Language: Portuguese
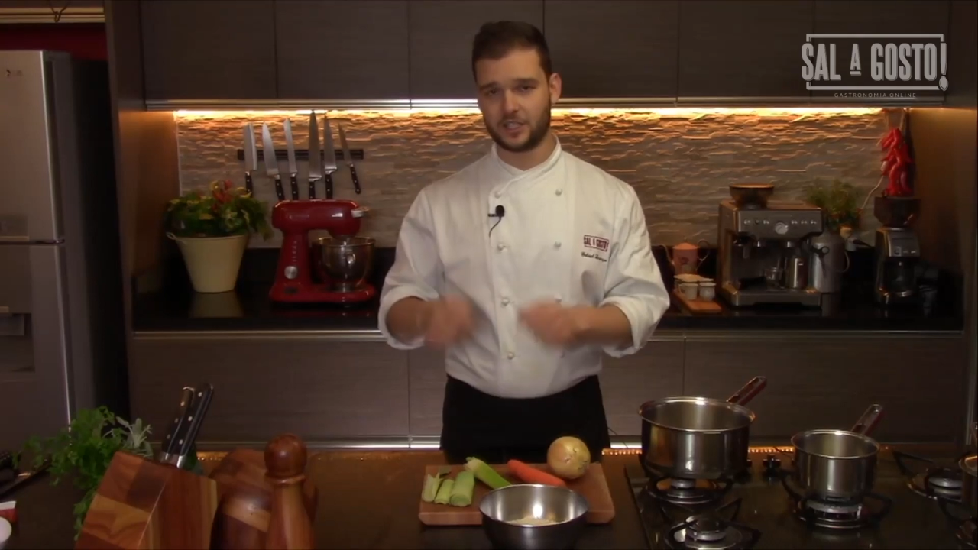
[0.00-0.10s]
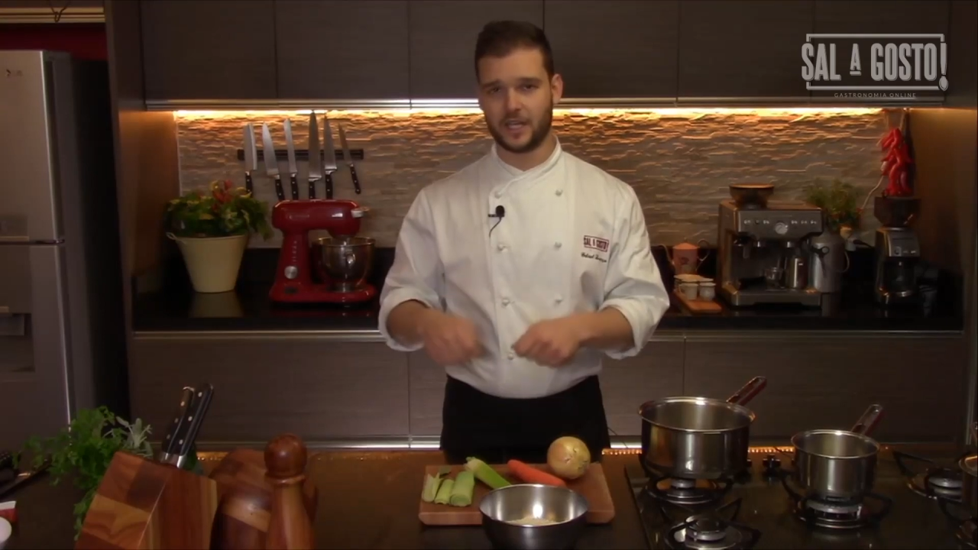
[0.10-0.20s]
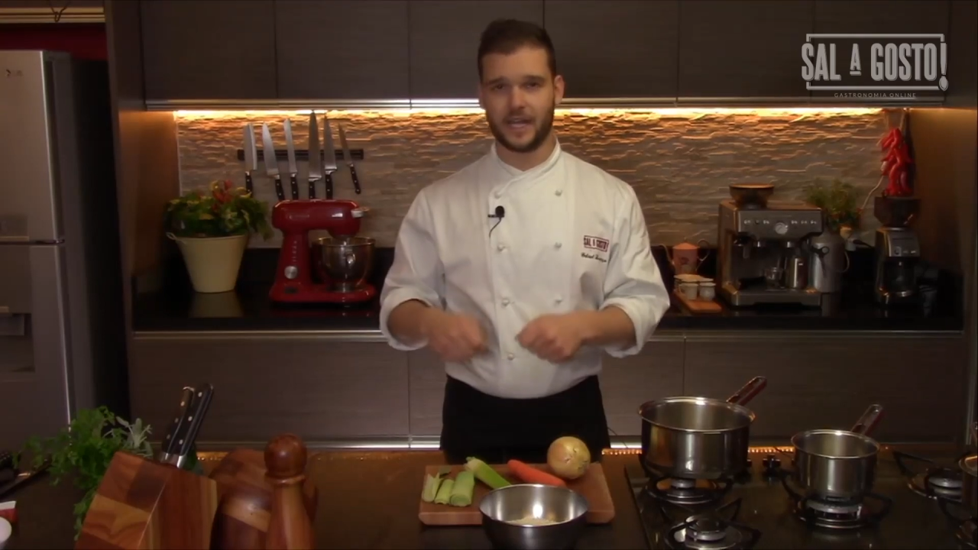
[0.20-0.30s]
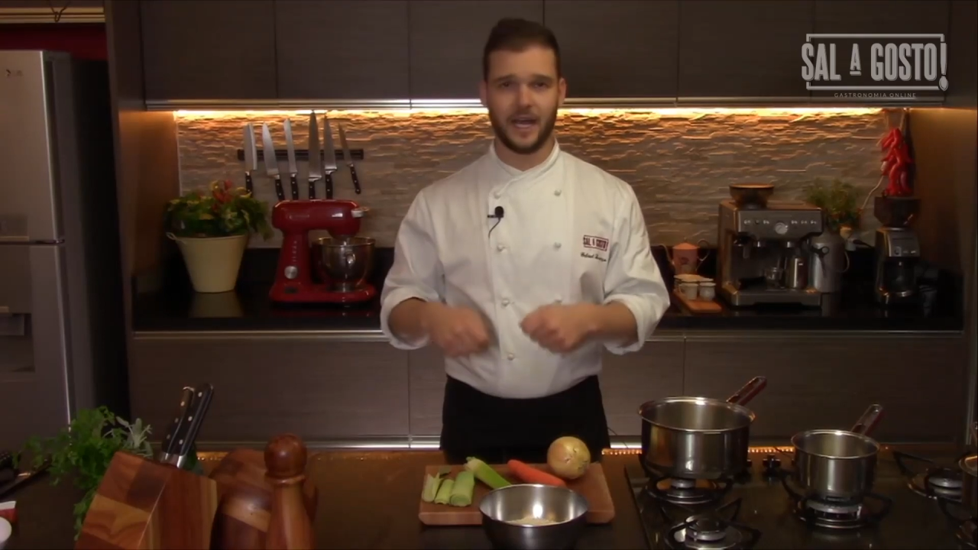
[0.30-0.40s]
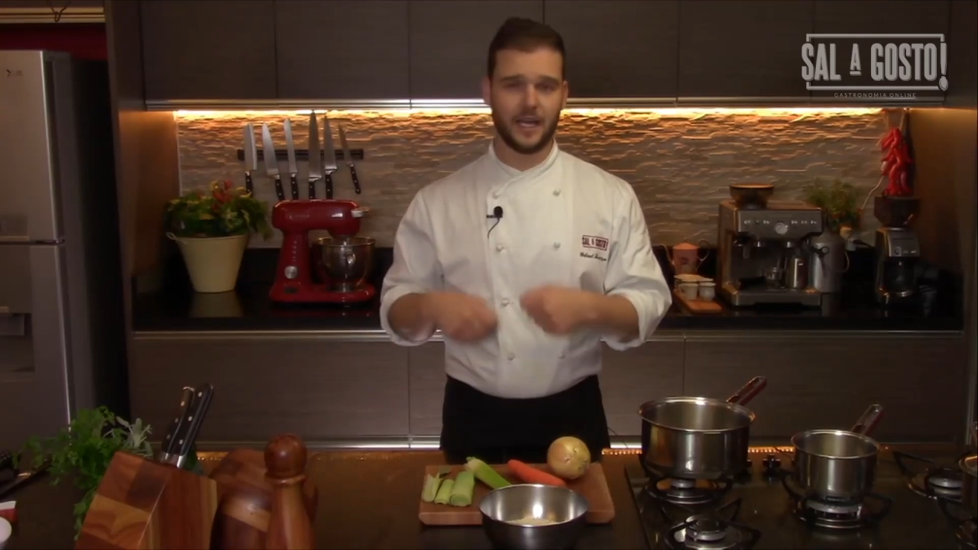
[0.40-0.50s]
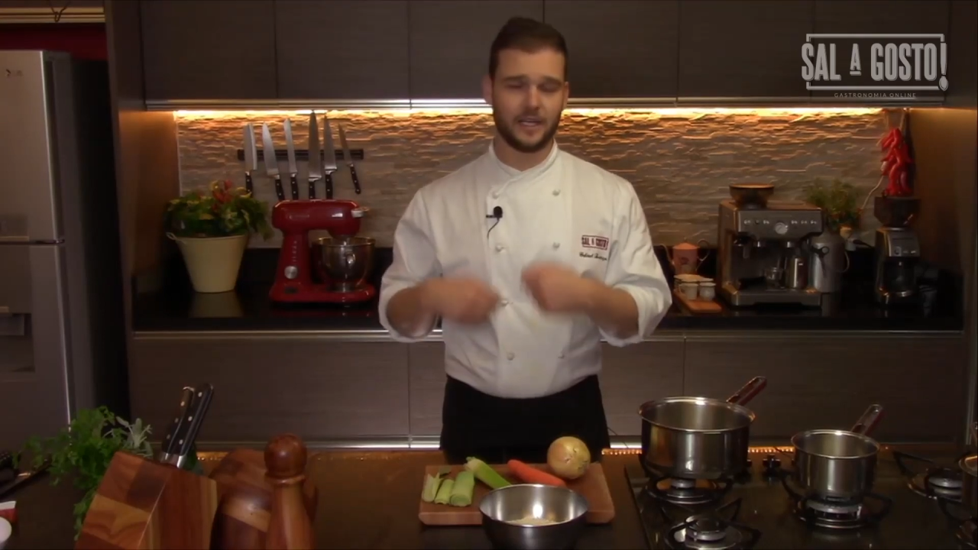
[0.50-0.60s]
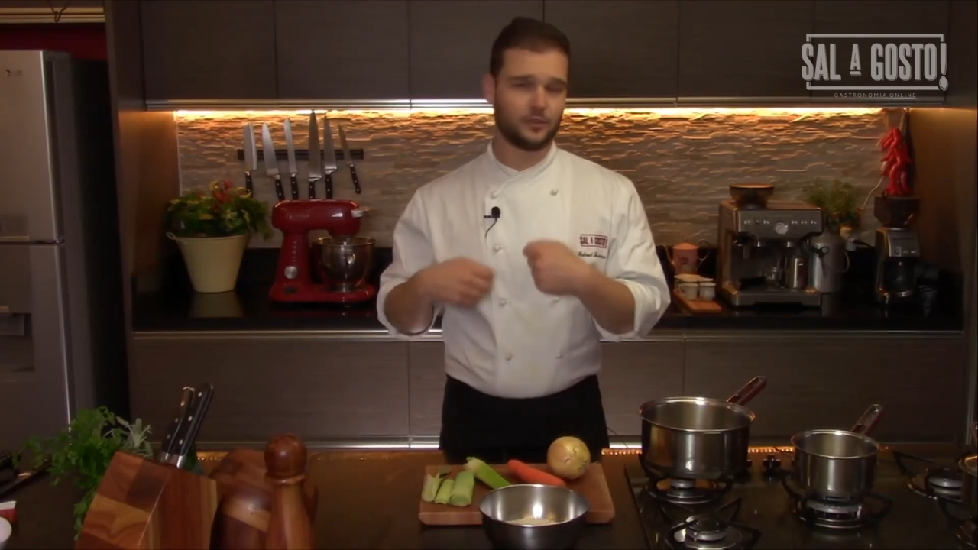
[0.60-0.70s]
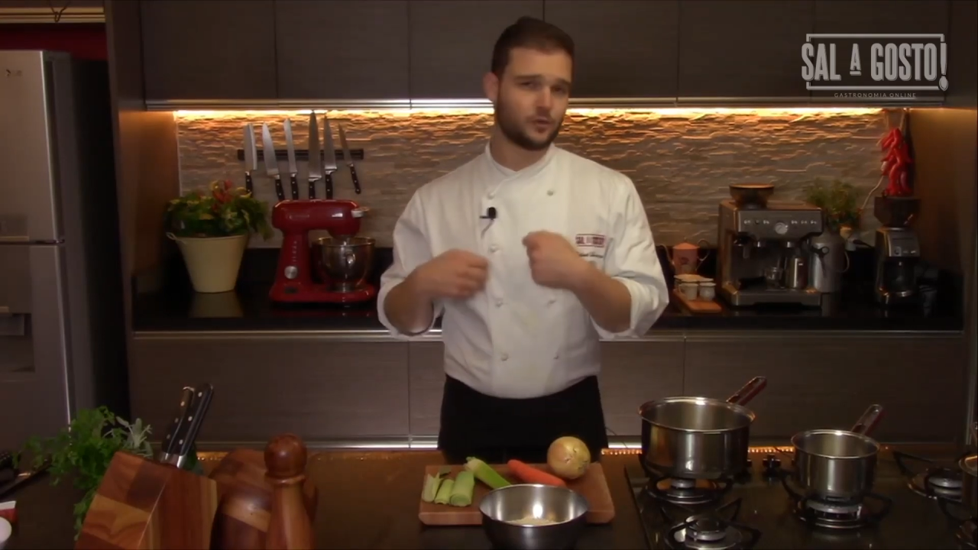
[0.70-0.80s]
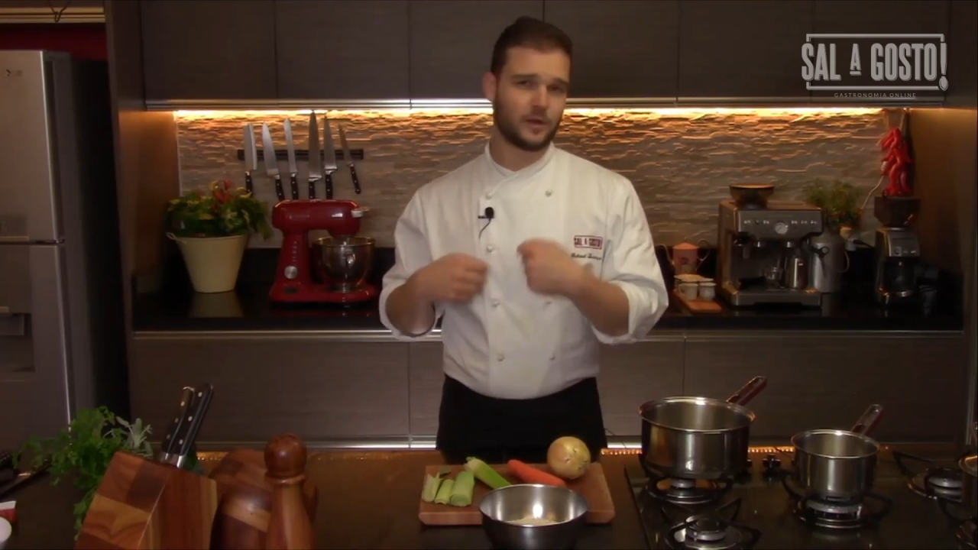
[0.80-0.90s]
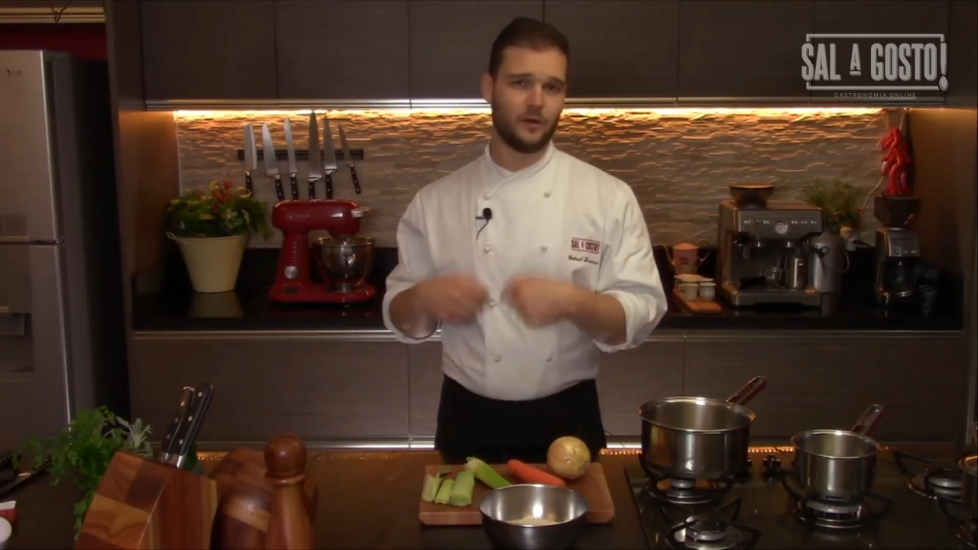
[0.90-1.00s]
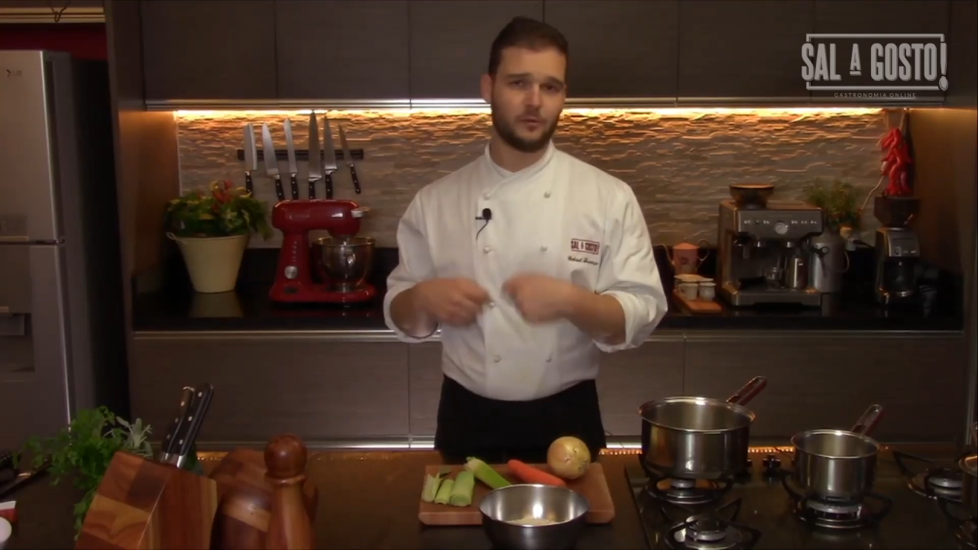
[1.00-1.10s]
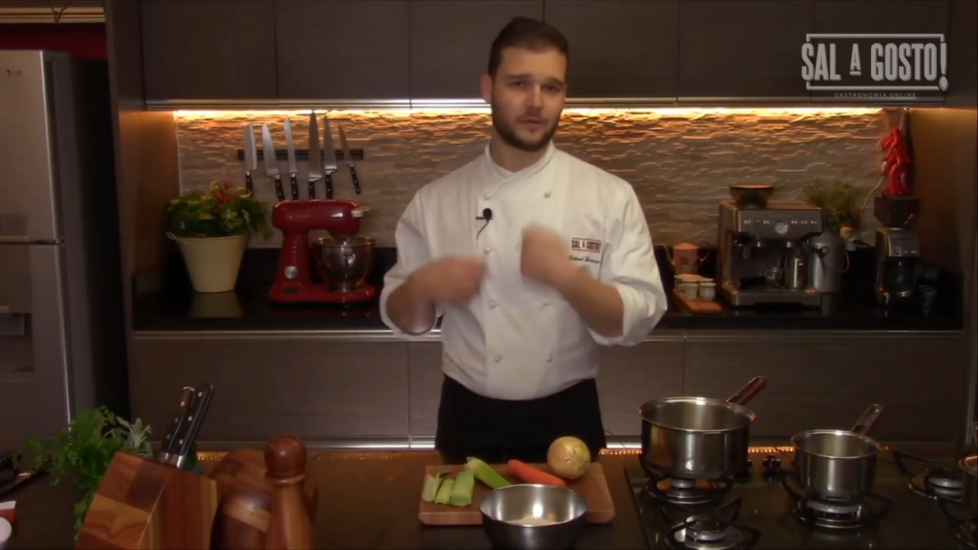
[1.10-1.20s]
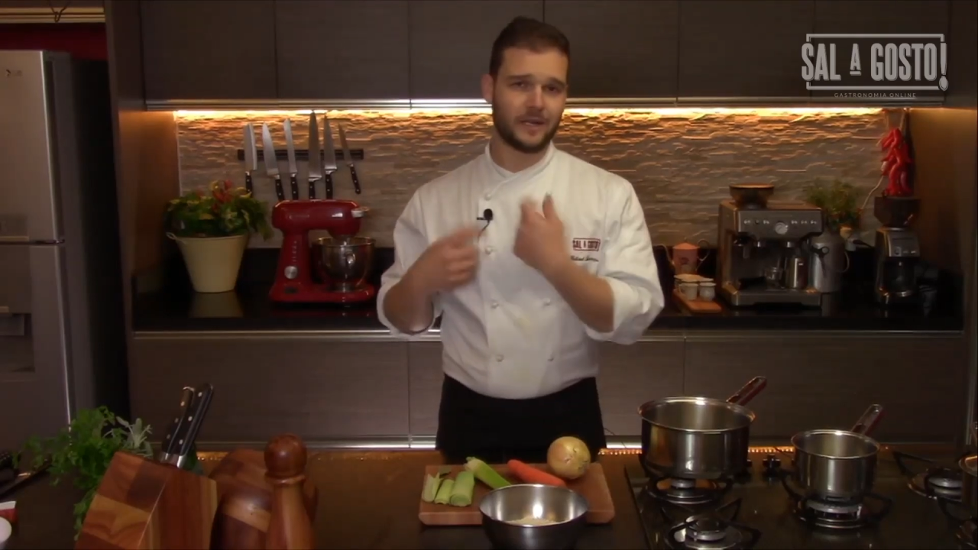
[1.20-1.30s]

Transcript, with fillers: chegar e jogar